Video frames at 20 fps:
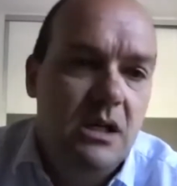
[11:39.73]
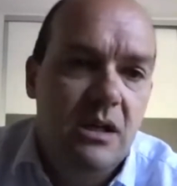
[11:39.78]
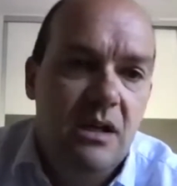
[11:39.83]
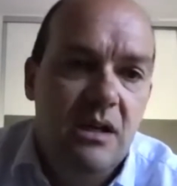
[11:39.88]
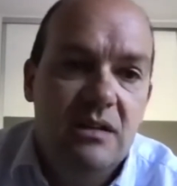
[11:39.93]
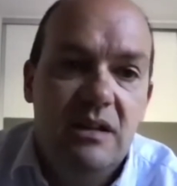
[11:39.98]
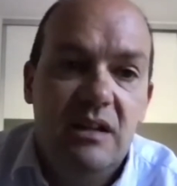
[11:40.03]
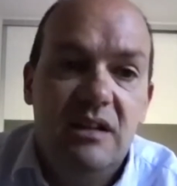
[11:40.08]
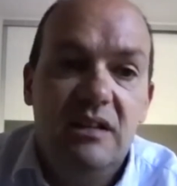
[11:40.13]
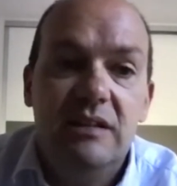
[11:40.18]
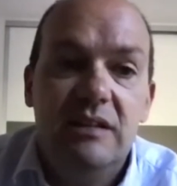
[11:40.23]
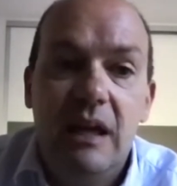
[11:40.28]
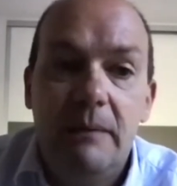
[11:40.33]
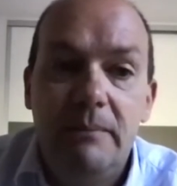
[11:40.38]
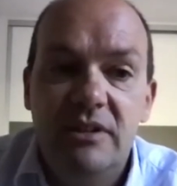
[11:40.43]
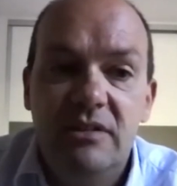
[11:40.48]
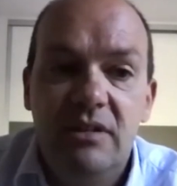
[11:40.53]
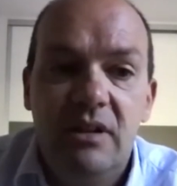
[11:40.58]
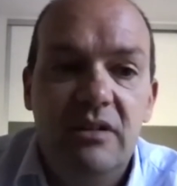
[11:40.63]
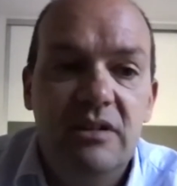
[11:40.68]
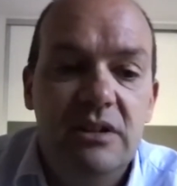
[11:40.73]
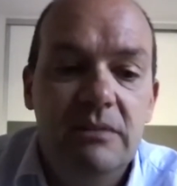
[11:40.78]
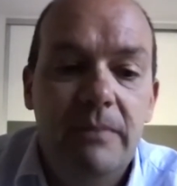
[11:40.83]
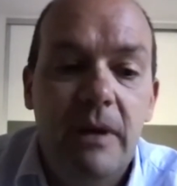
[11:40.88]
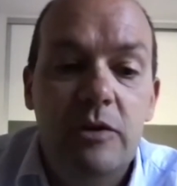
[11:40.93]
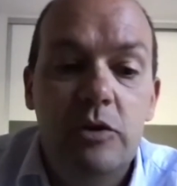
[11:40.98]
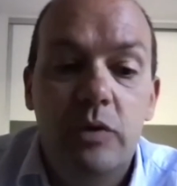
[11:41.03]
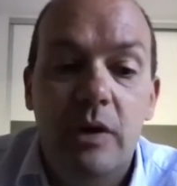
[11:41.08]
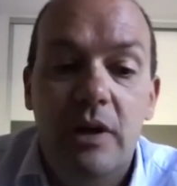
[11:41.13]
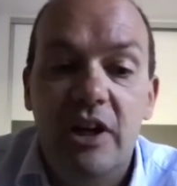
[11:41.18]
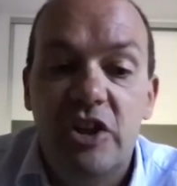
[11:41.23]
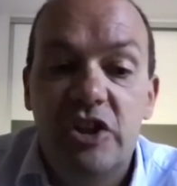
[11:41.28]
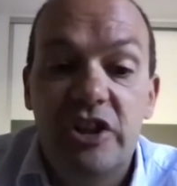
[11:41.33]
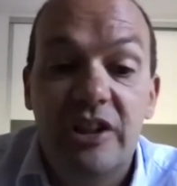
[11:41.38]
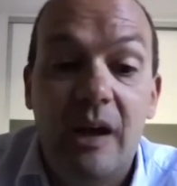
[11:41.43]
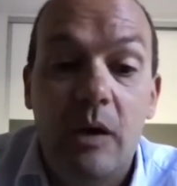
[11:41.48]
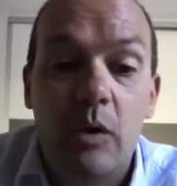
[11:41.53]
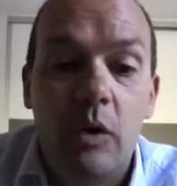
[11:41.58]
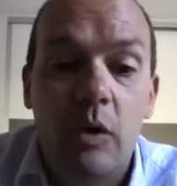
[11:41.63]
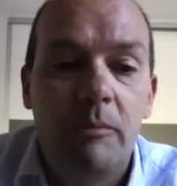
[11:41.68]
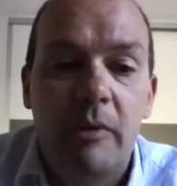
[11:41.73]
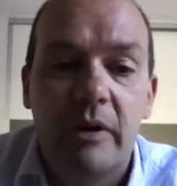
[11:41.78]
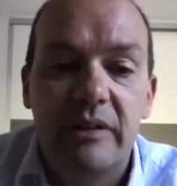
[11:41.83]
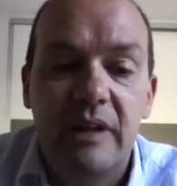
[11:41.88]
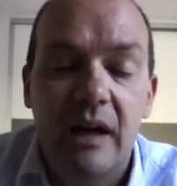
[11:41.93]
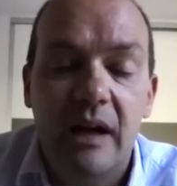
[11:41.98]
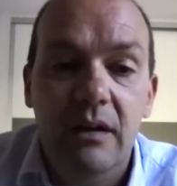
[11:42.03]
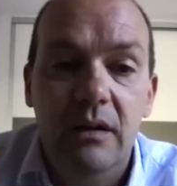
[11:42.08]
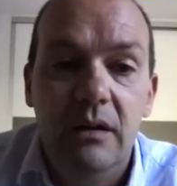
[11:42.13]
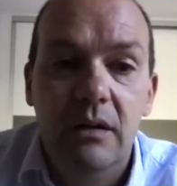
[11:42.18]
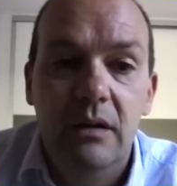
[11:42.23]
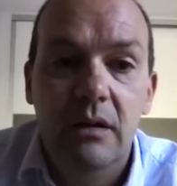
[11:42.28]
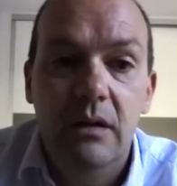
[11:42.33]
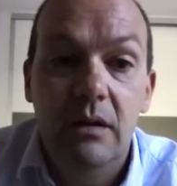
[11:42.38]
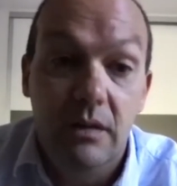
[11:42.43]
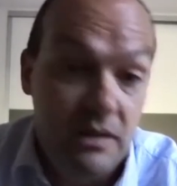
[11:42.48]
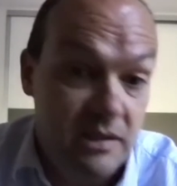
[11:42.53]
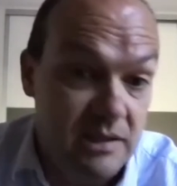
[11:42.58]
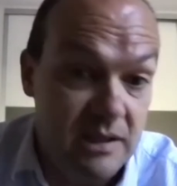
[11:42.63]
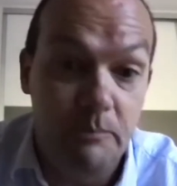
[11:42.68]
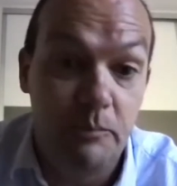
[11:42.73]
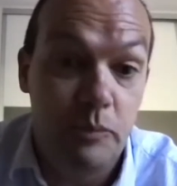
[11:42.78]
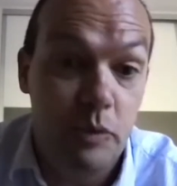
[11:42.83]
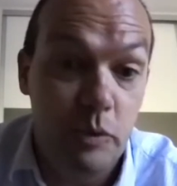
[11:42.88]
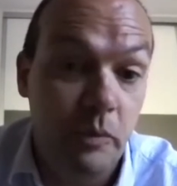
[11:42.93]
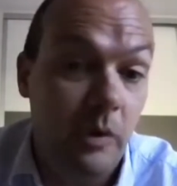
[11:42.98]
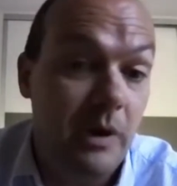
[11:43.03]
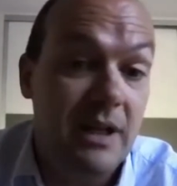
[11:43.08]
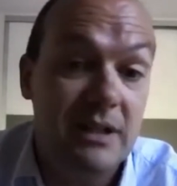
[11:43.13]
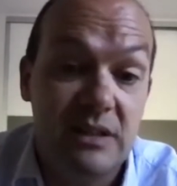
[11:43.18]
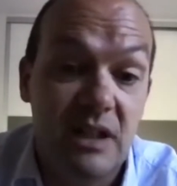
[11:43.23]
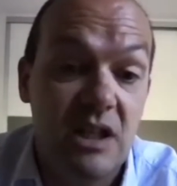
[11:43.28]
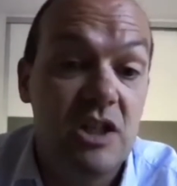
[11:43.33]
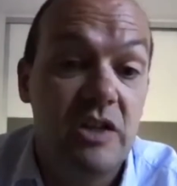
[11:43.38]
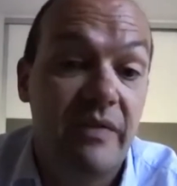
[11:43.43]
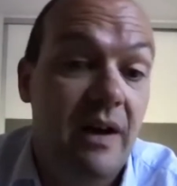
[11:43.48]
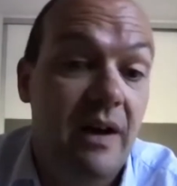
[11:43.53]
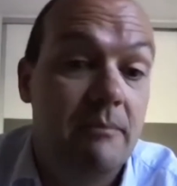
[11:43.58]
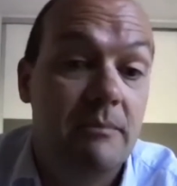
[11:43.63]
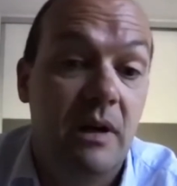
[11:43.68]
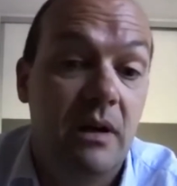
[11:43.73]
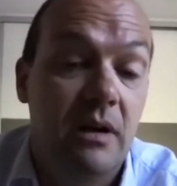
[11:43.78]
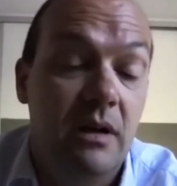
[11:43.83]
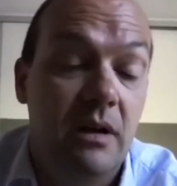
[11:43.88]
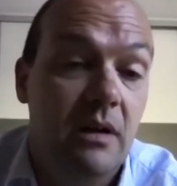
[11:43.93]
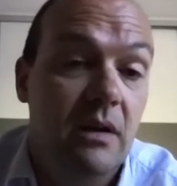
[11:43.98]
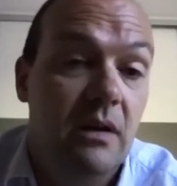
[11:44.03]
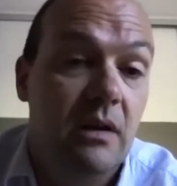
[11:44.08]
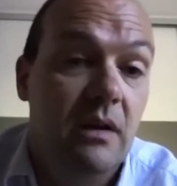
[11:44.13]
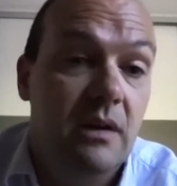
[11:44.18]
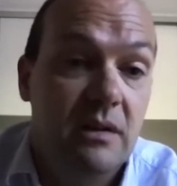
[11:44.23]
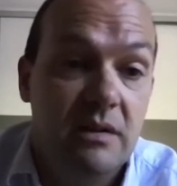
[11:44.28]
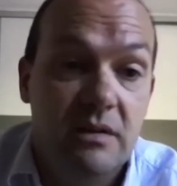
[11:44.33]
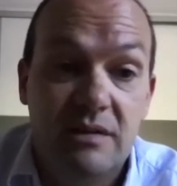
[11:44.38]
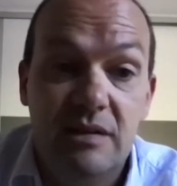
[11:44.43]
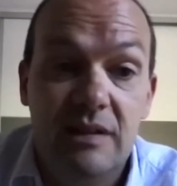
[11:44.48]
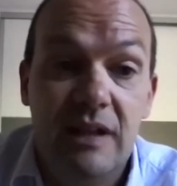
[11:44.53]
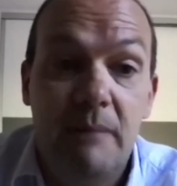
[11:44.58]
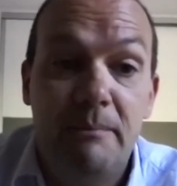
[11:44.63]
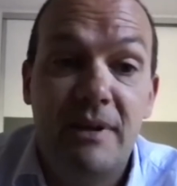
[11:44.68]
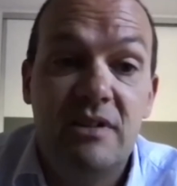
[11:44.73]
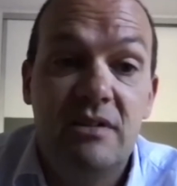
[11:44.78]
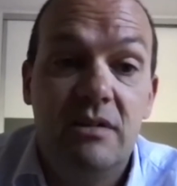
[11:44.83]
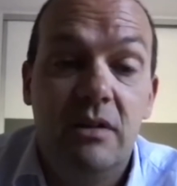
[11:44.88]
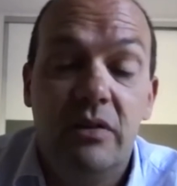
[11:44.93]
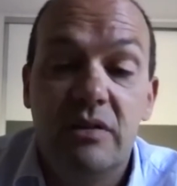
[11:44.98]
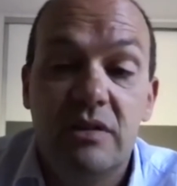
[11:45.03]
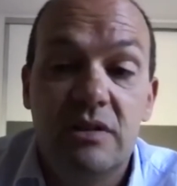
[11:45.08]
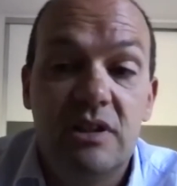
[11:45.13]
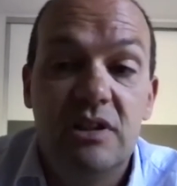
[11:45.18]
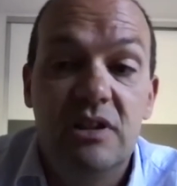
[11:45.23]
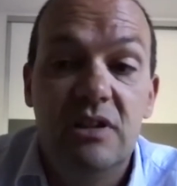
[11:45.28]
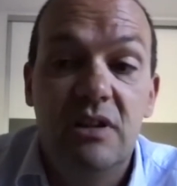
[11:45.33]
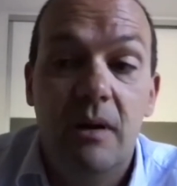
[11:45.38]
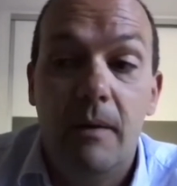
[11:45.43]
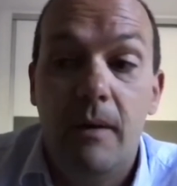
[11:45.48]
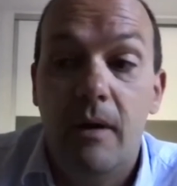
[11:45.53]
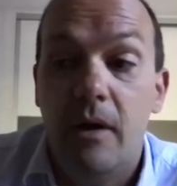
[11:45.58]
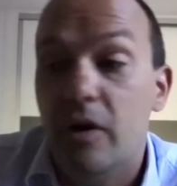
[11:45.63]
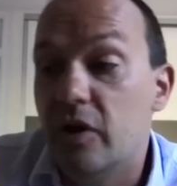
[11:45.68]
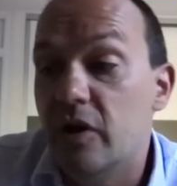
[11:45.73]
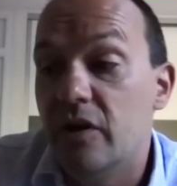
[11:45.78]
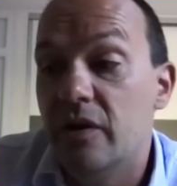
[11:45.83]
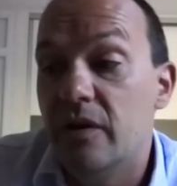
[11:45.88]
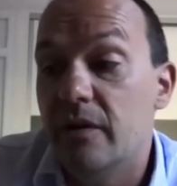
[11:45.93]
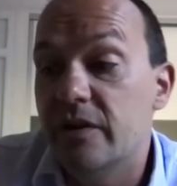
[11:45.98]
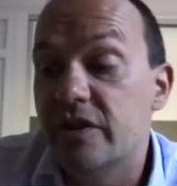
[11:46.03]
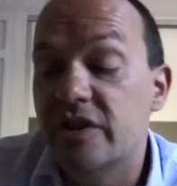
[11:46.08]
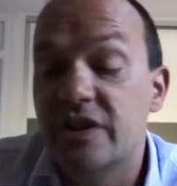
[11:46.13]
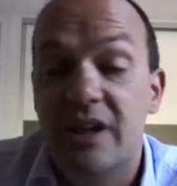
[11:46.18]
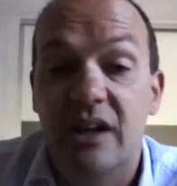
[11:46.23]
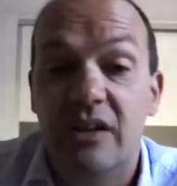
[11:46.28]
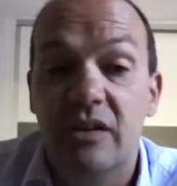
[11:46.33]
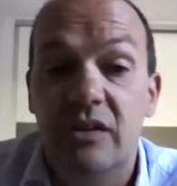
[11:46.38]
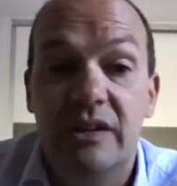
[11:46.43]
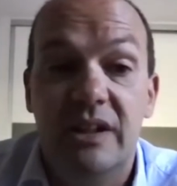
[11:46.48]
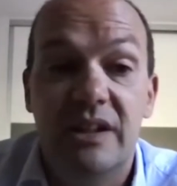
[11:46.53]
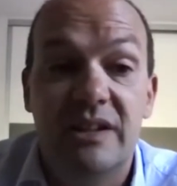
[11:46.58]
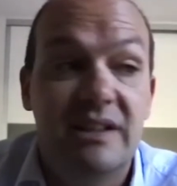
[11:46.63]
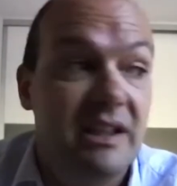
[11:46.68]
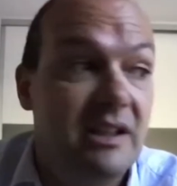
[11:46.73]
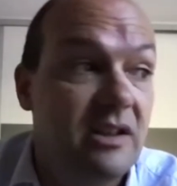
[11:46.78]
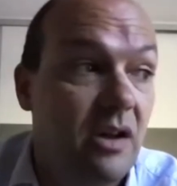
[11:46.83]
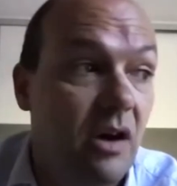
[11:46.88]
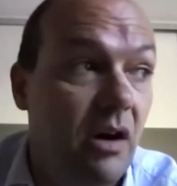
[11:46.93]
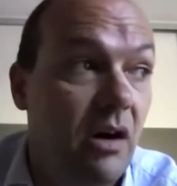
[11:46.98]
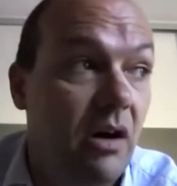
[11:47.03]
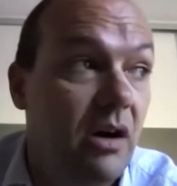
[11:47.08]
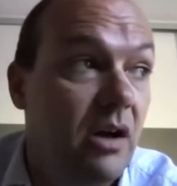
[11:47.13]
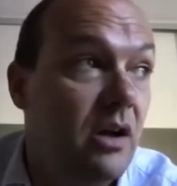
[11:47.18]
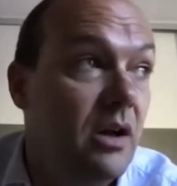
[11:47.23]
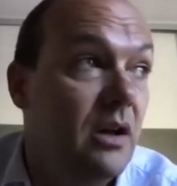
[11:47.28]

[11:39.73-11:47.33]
C'est-à-dire si la patiente dit ben, je suis allergique à l'augmentin, c'est plus pour la sage-femme. Si la patiente dit euh, j'ai un antécédent